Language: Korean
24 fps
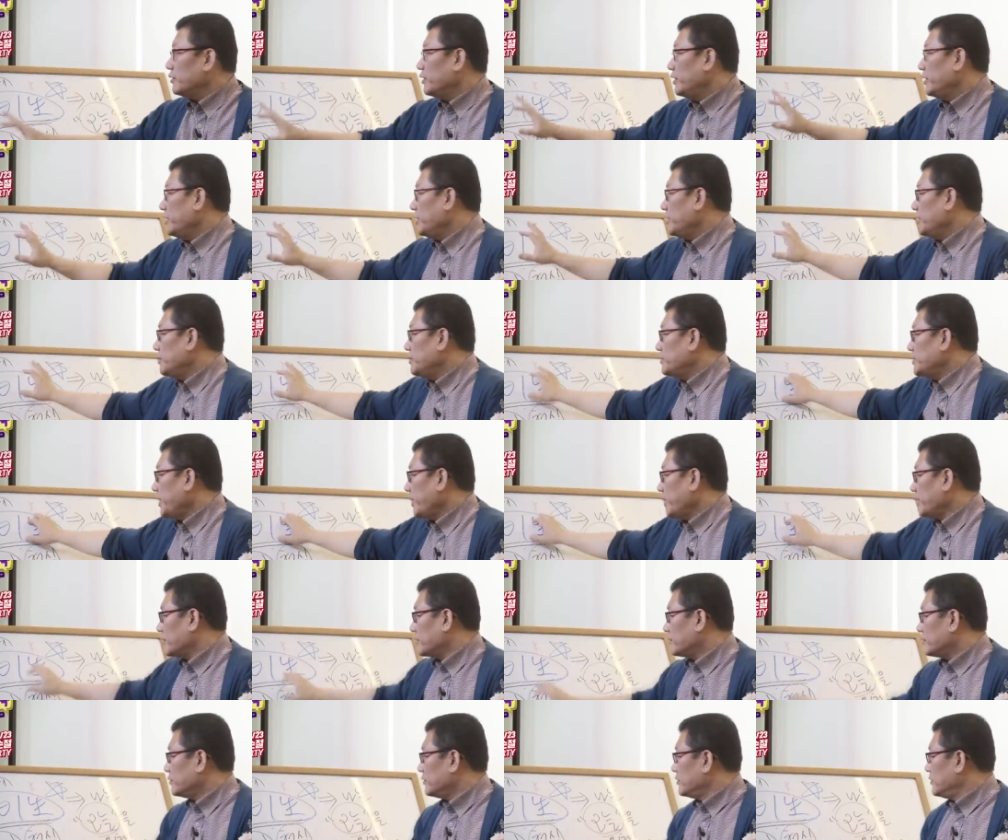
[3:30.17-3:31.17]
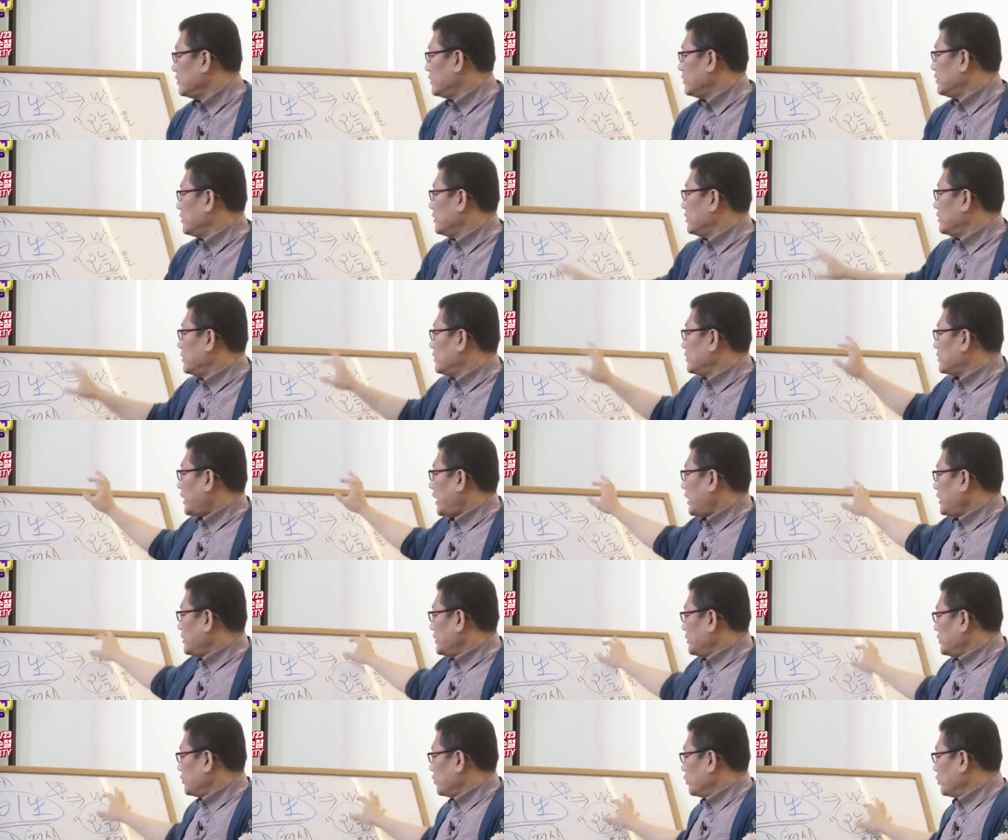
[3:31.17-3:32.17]
일일 일생.
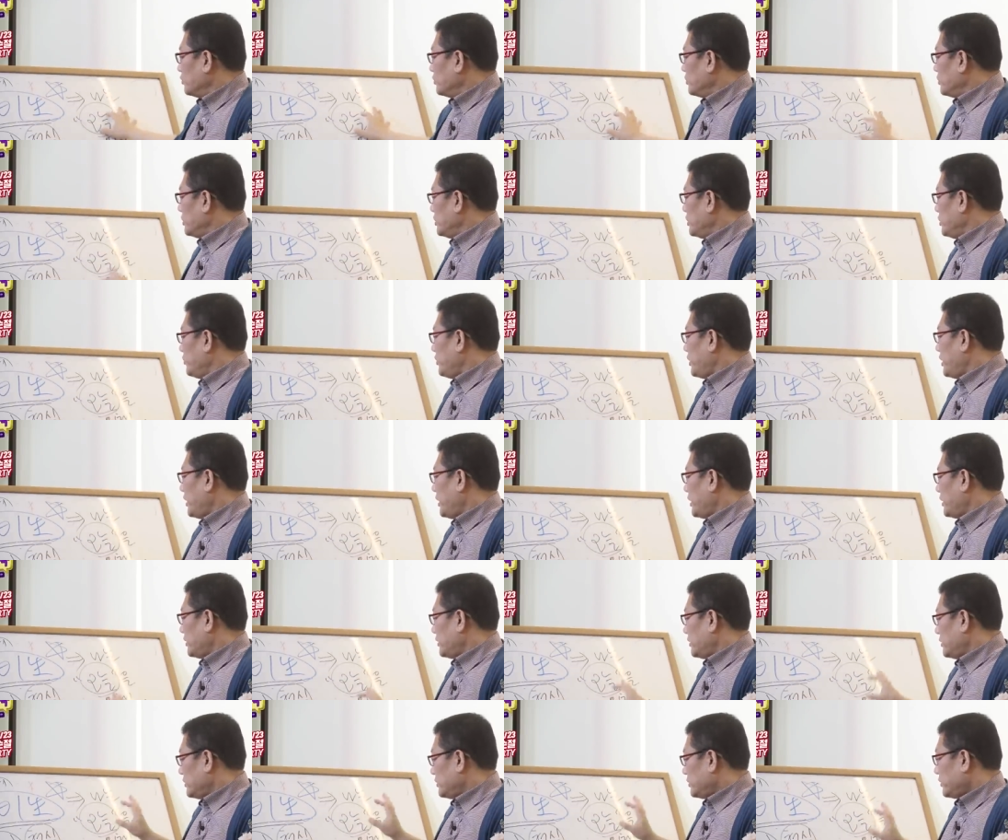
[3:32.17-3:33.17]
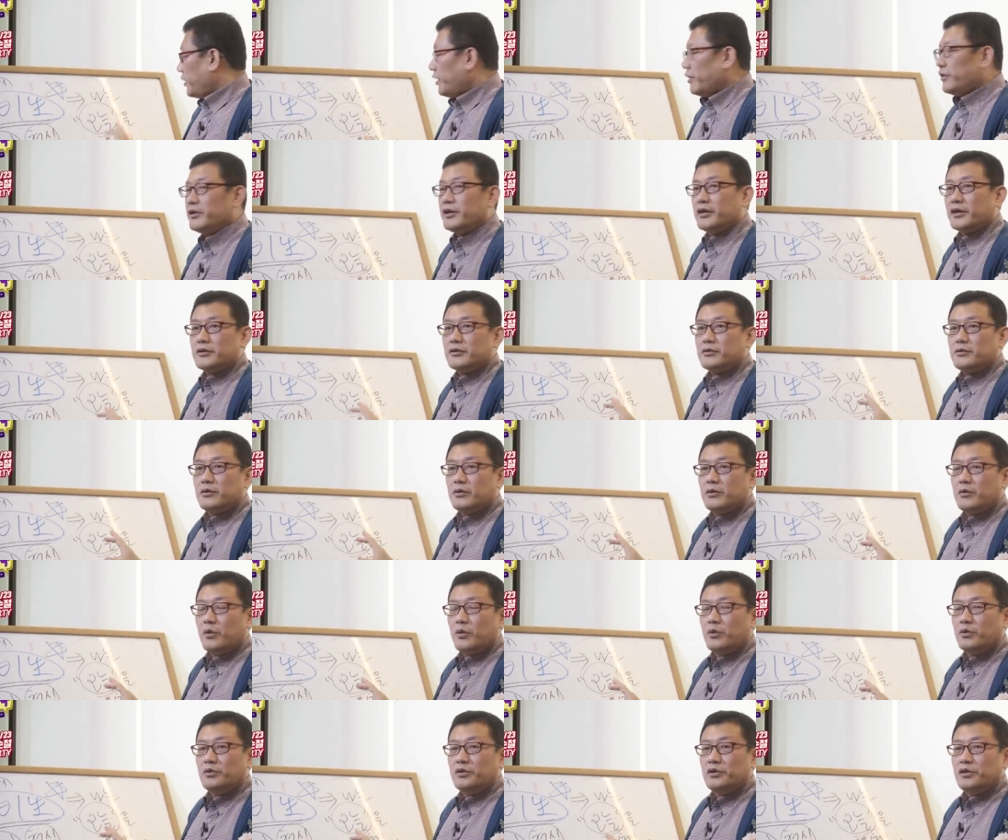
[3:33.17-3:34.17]
나는 오늘을 위해 태어났고
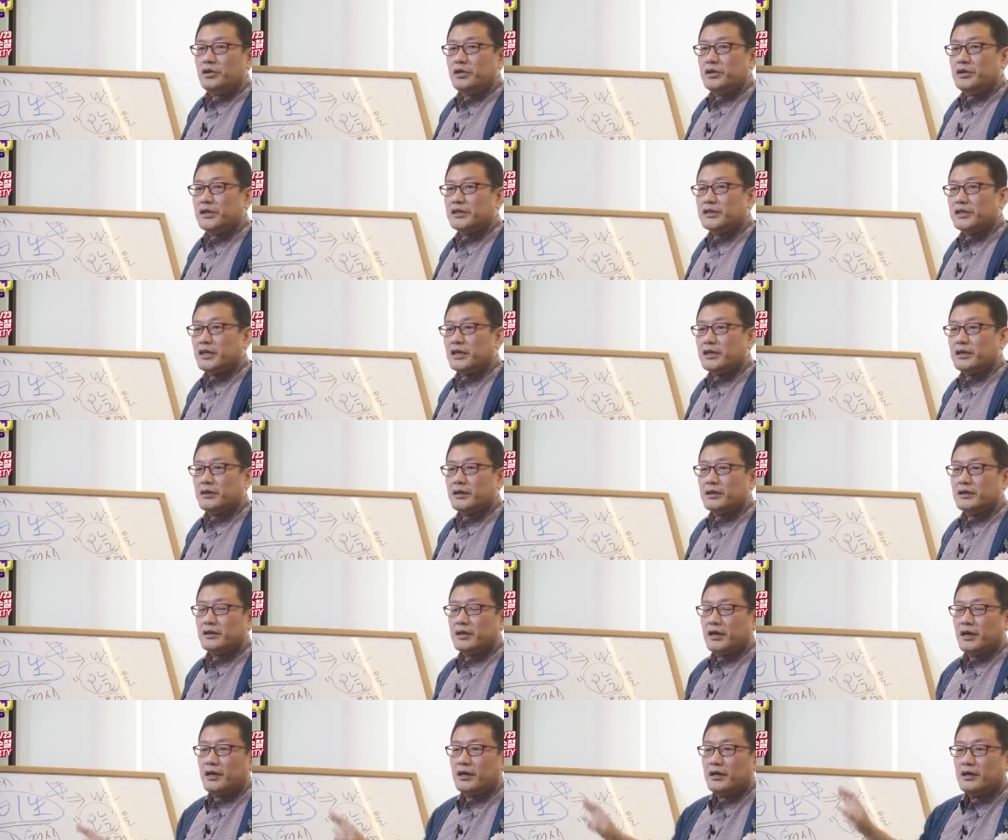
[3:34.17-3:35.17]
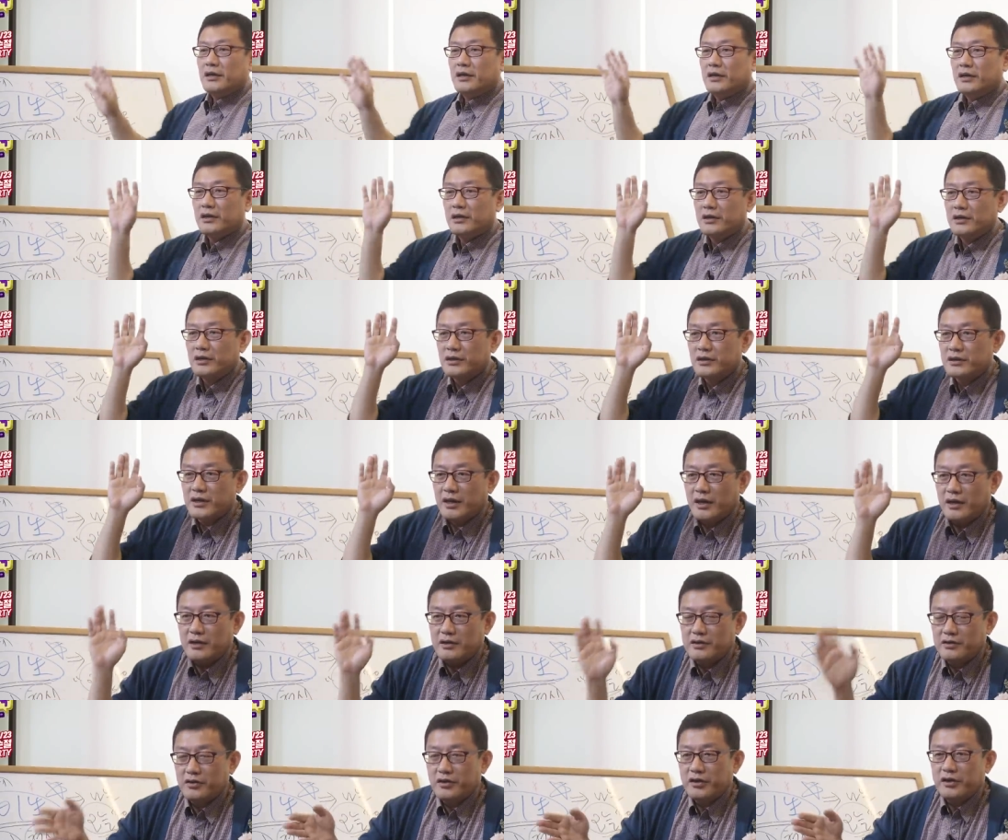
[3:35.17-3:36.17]
오늘을 위해 살아왔다.
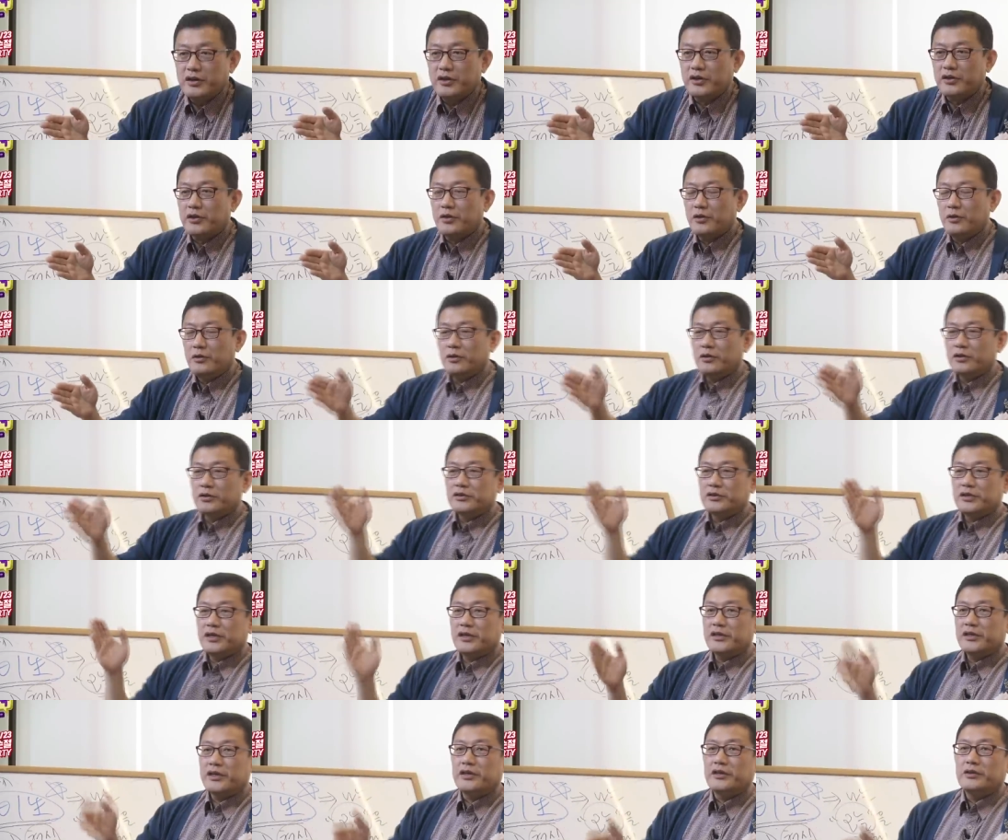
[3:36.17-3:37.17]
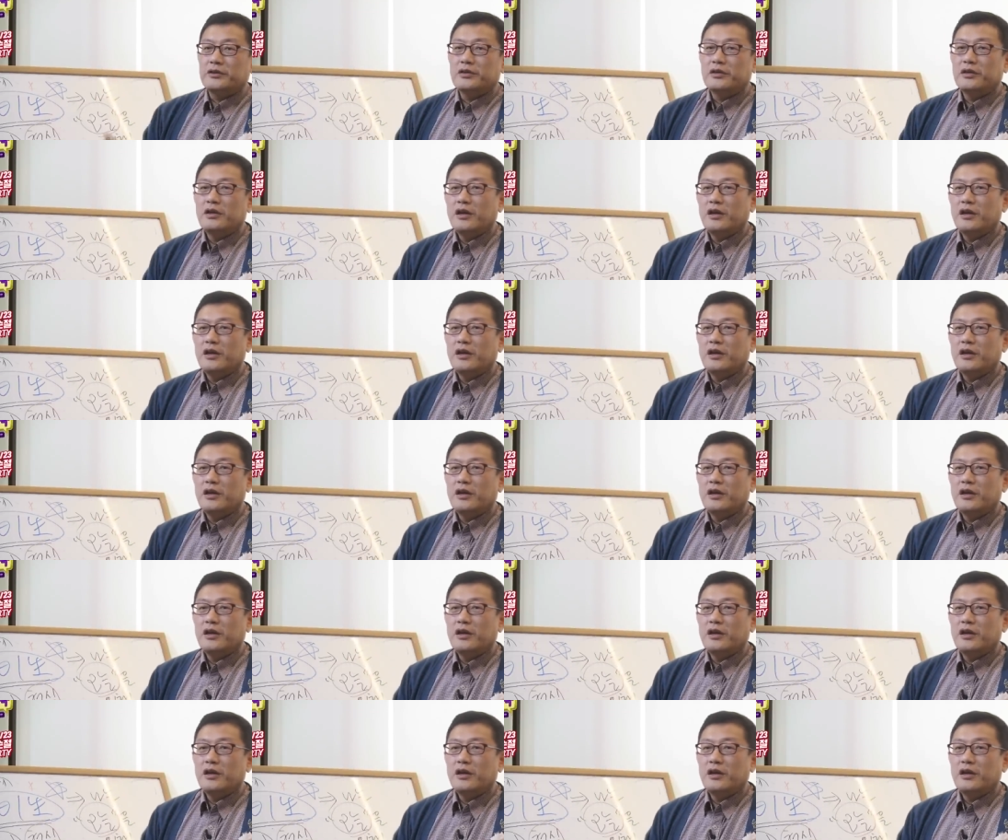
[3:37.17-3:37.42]
자, 그러니까 결론 어떻게 돼요?